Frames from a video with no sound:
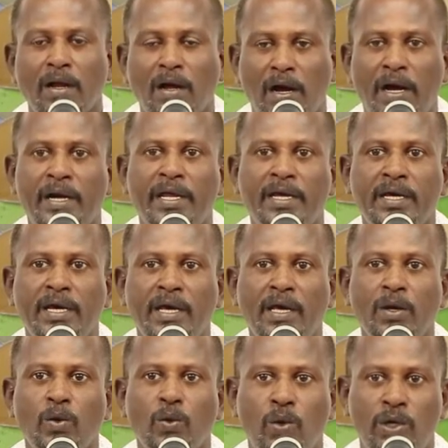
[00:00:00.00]
காணிக்கை
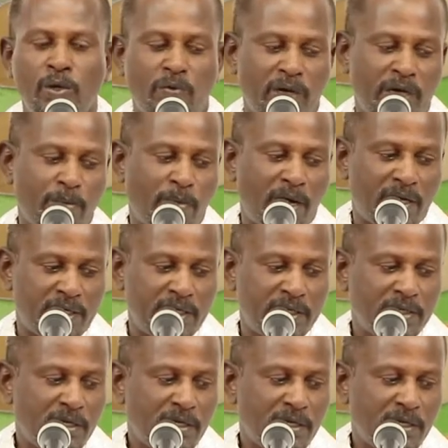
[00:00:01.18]
கொண்டு வருமாறு